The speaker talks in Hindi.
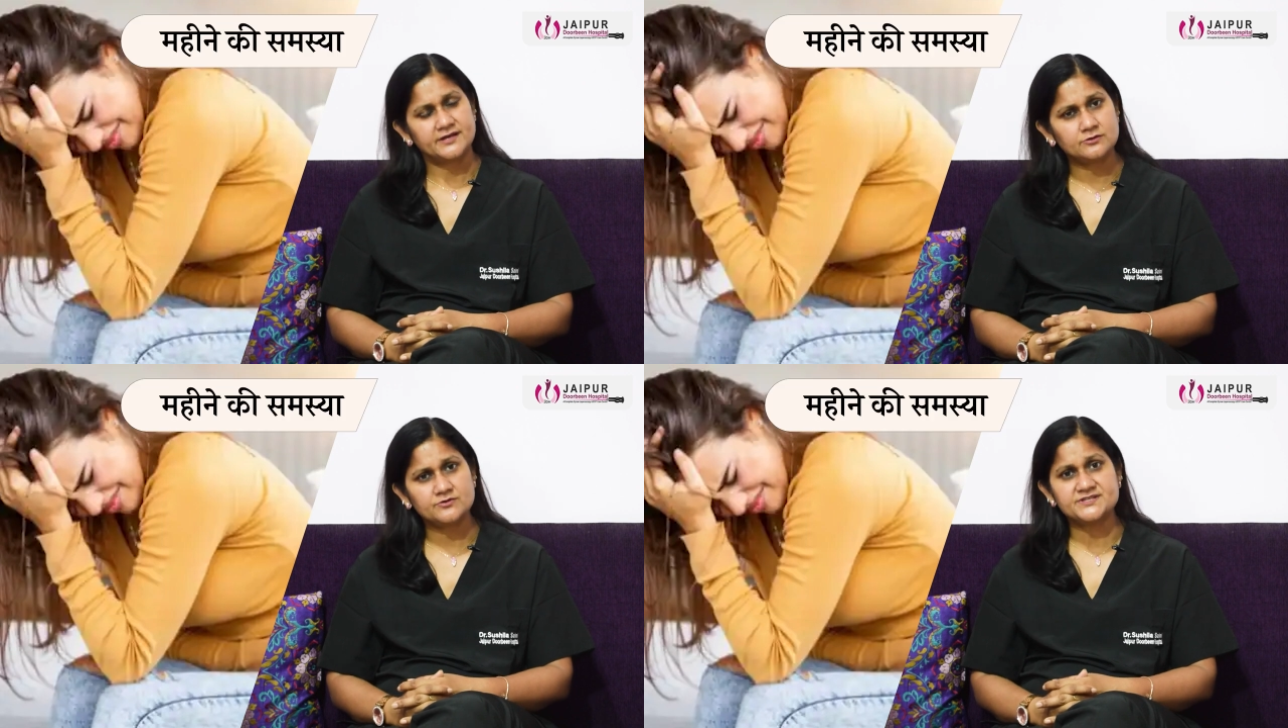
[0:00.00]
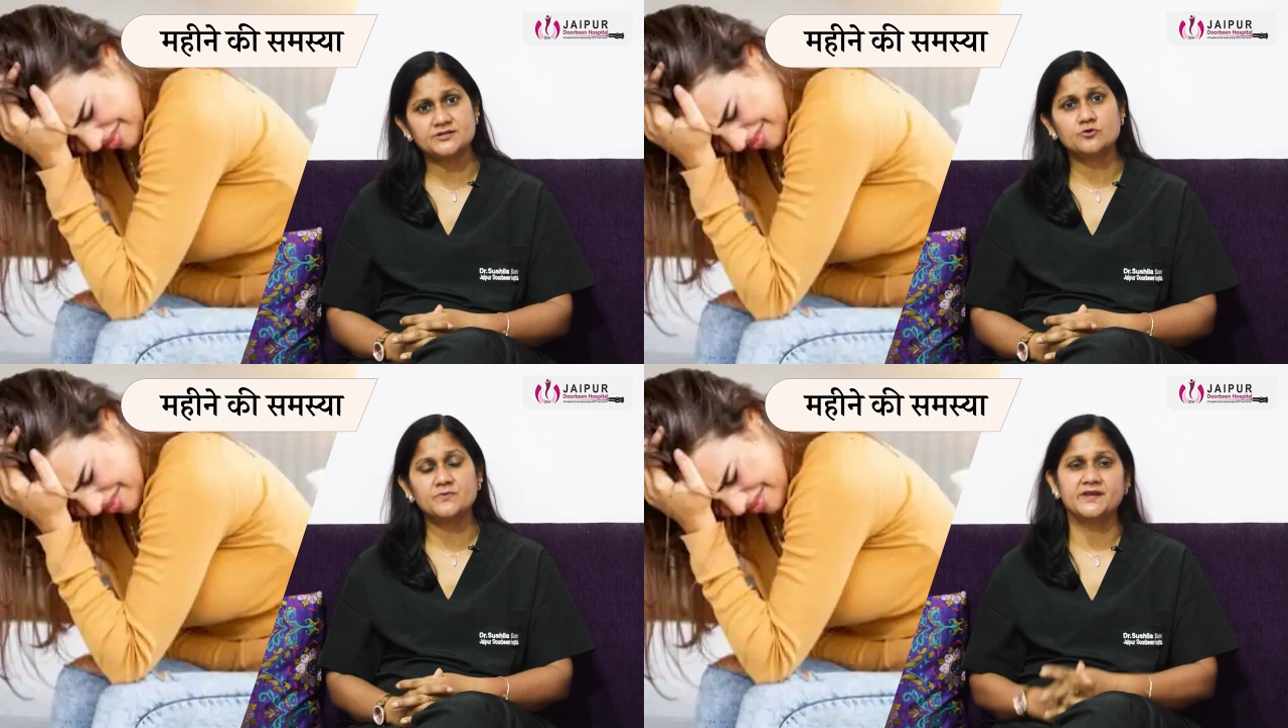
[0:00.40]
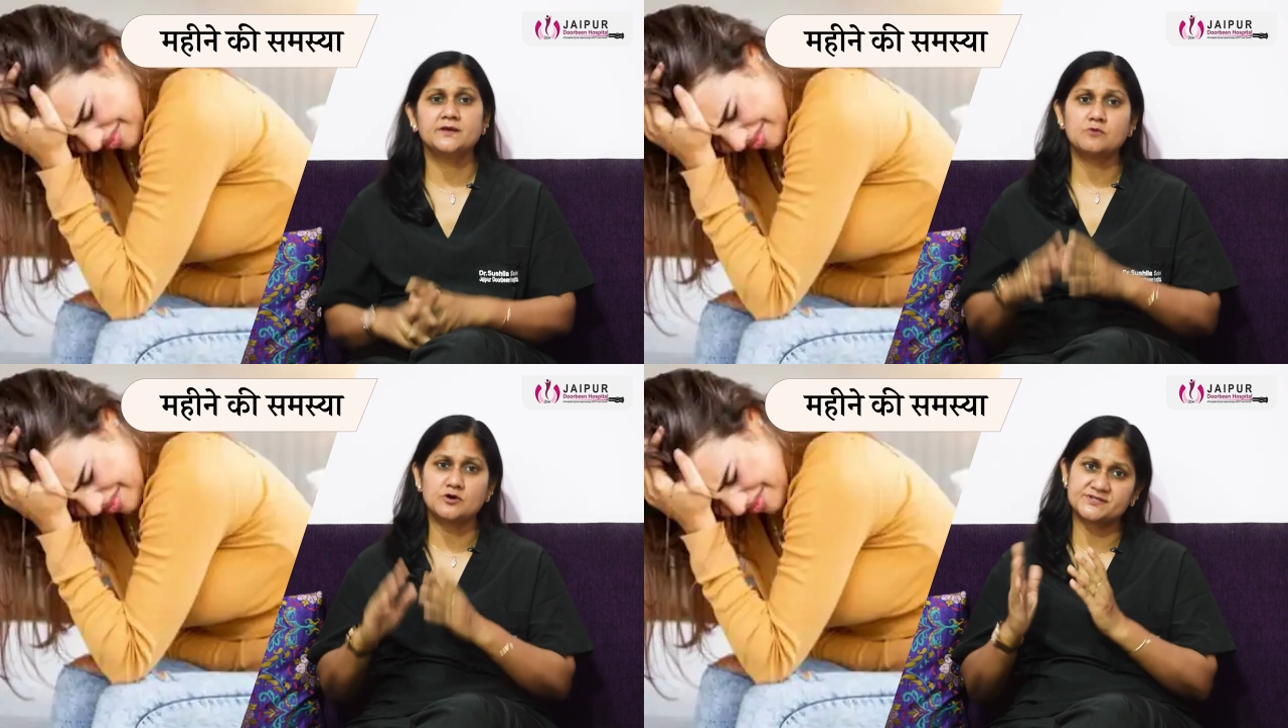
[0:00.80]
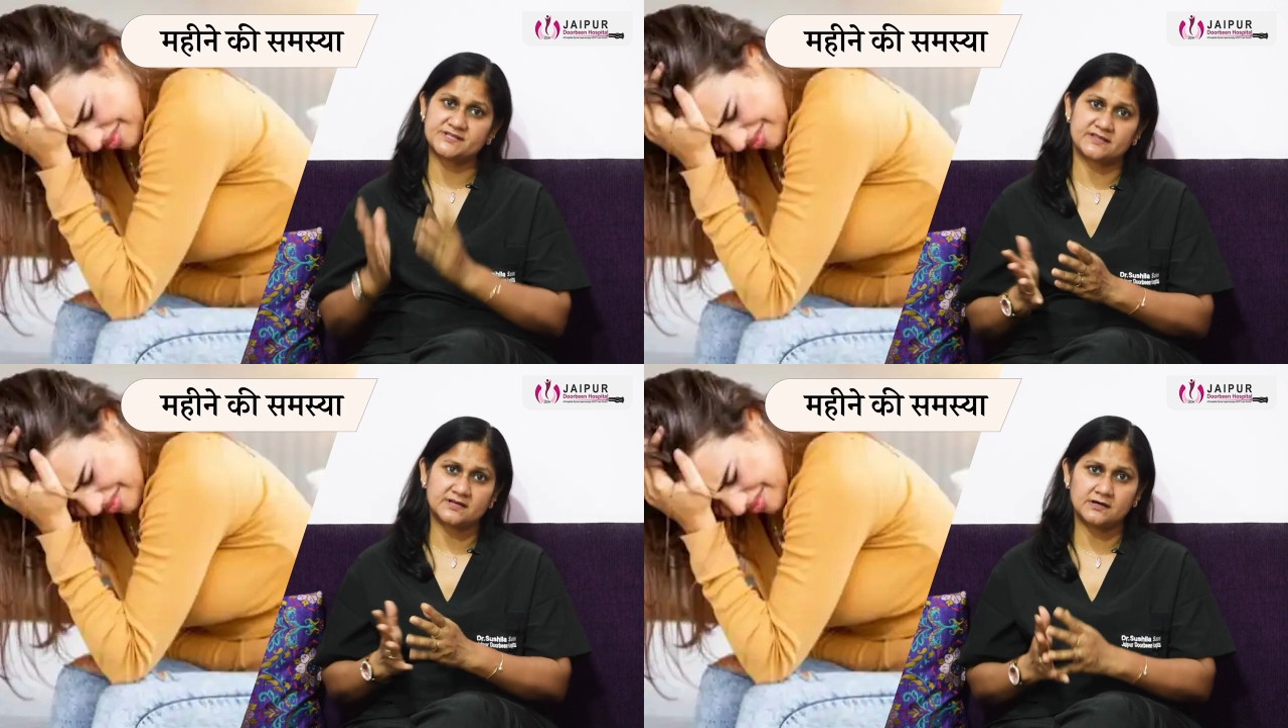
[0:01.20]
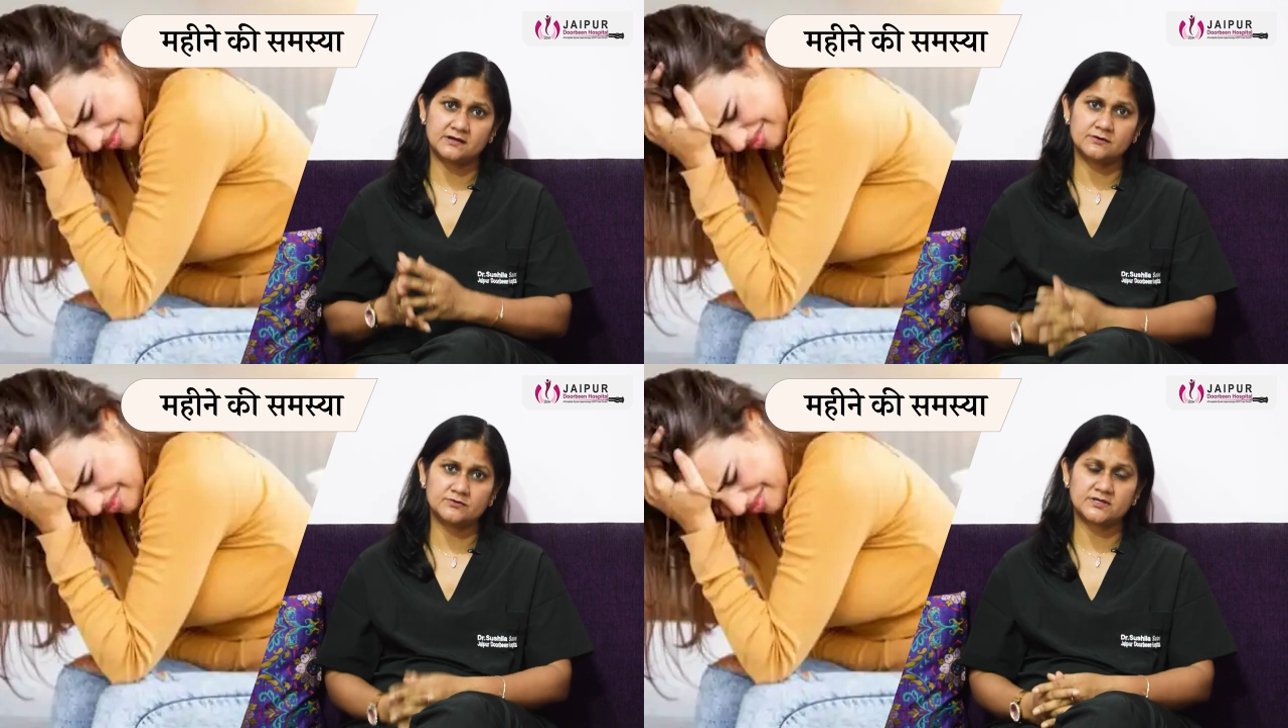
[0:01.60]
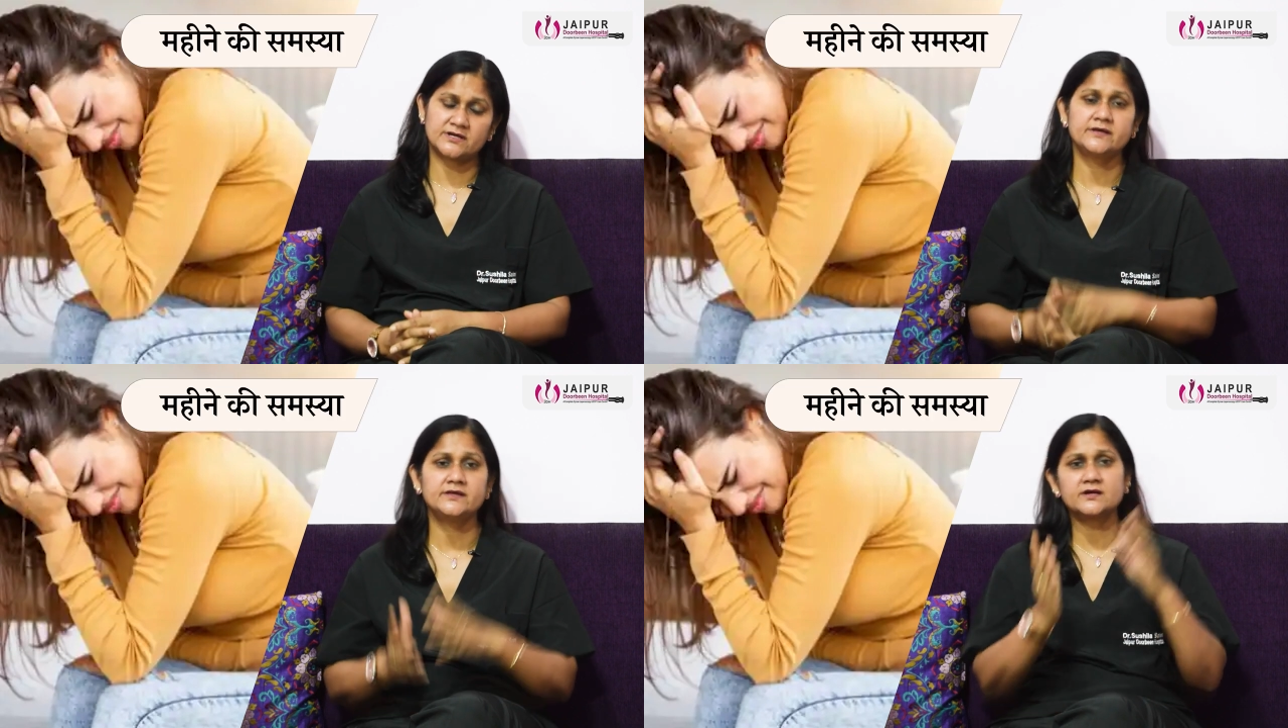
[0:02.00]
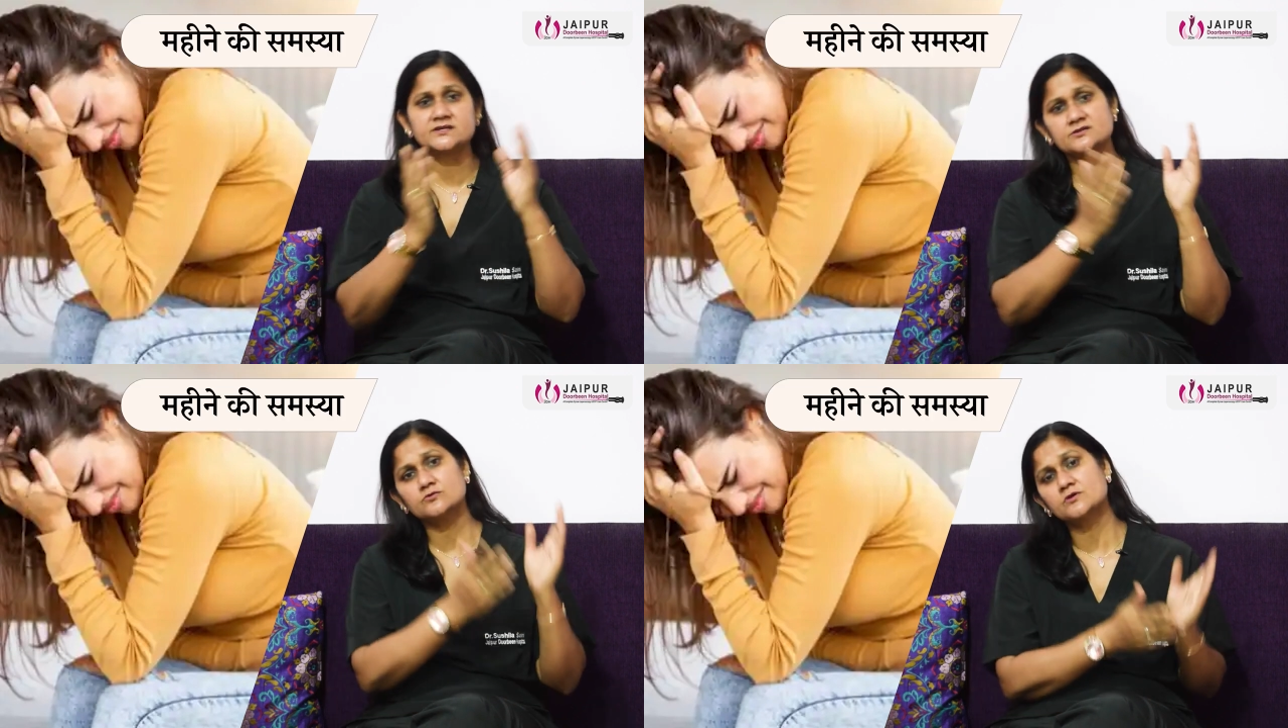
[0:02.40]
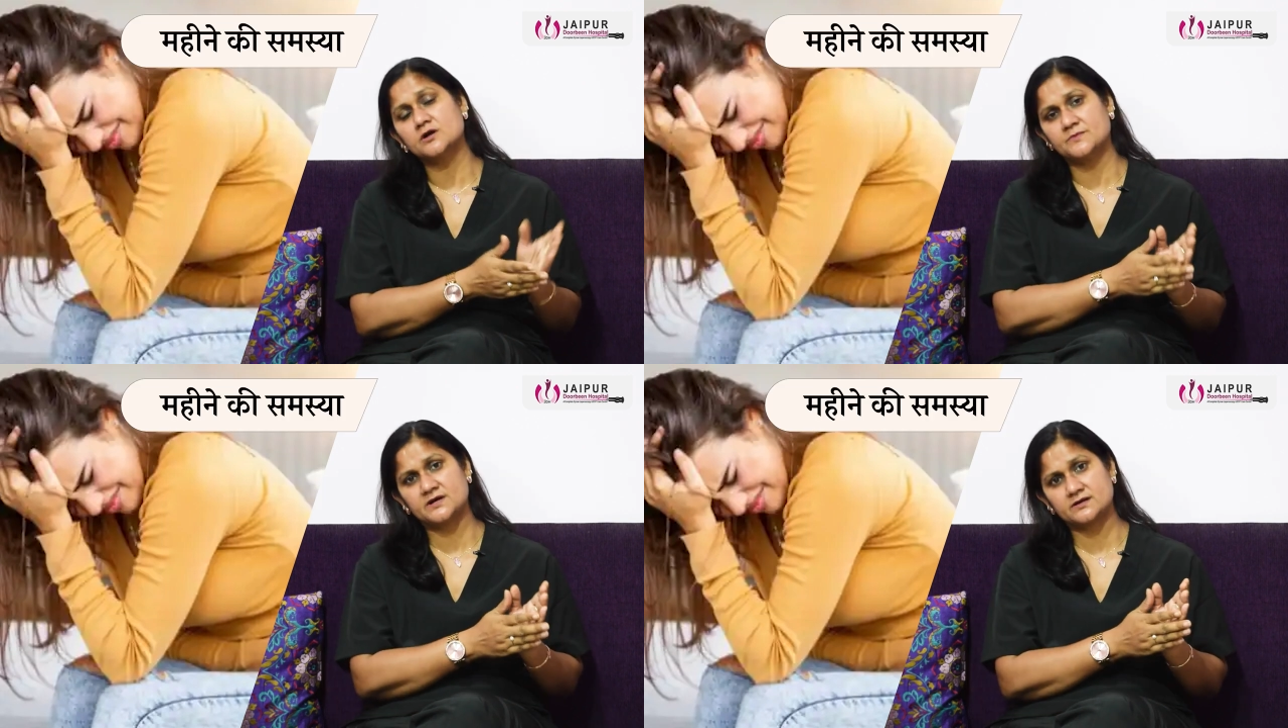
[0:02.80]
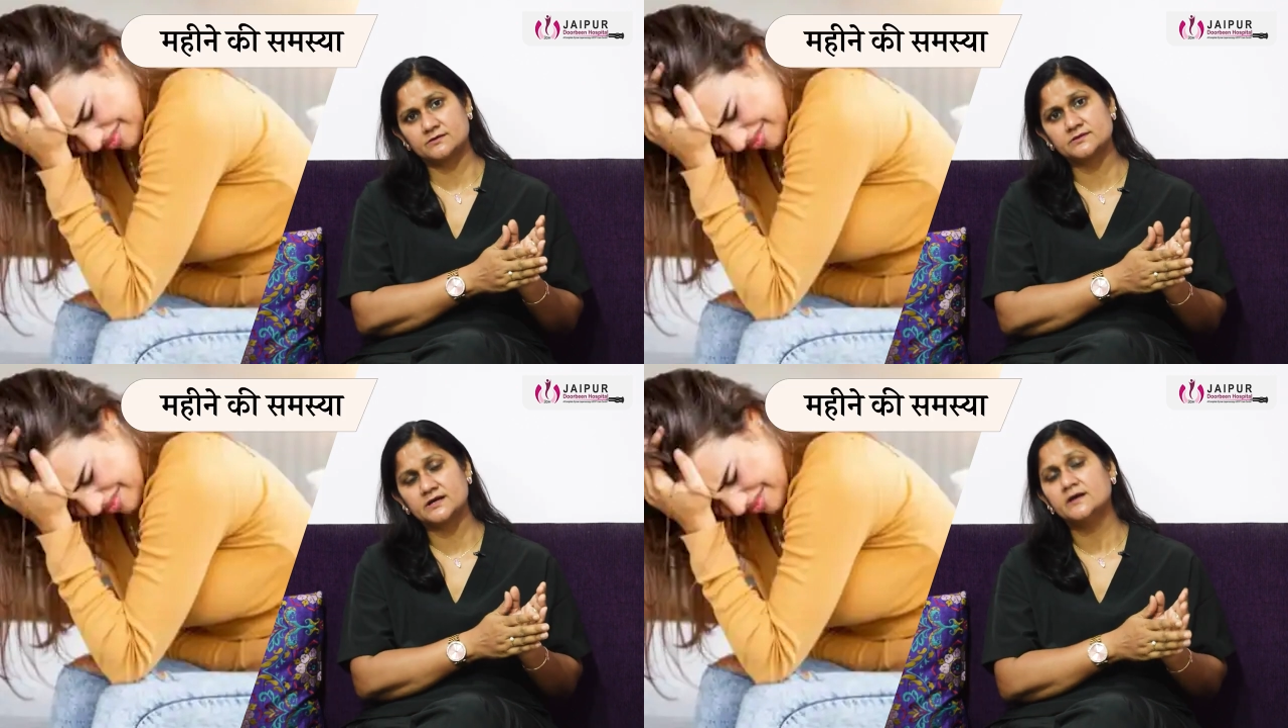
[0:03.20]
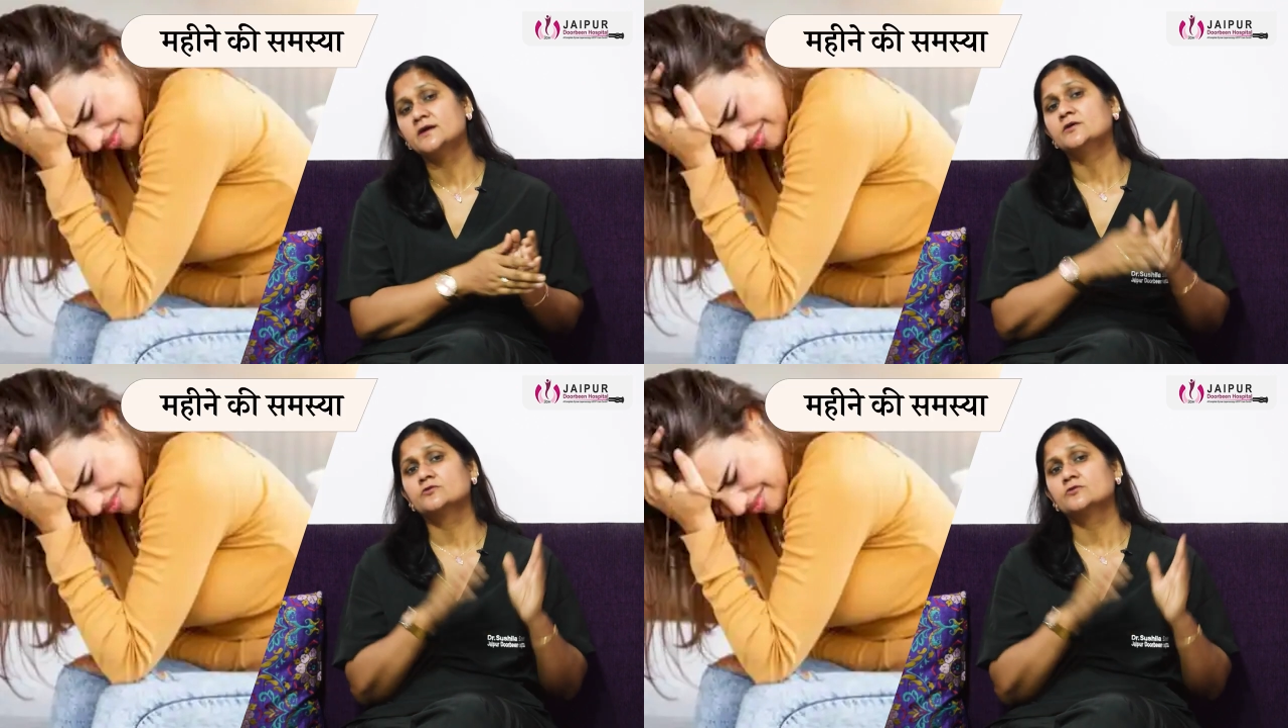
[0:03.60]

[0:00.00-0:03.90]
या तो किसी को महीना बहुत ज़्यादा आ रहा होता है या किसी को कम आ रहा होता है